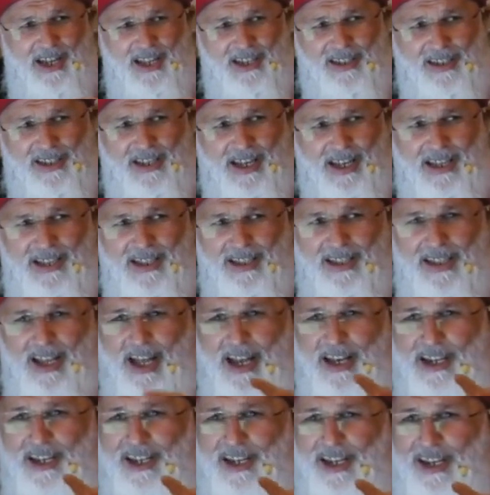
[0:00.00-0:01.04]
atsan,
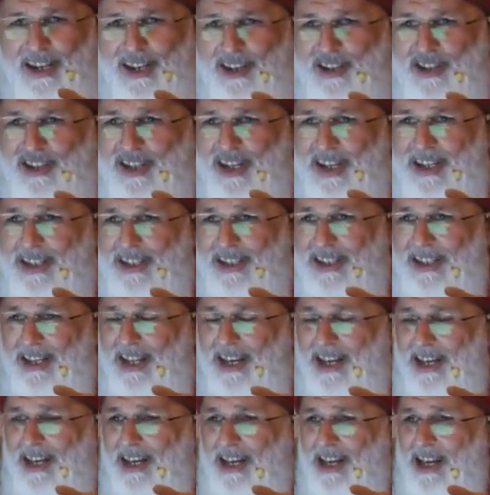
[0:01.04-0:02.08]
dalganın
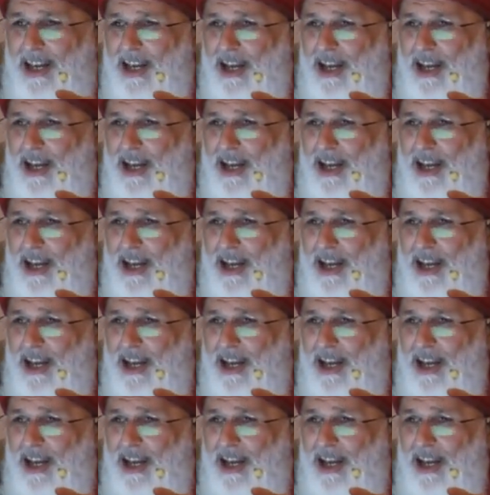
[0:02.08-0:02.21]
içerisine,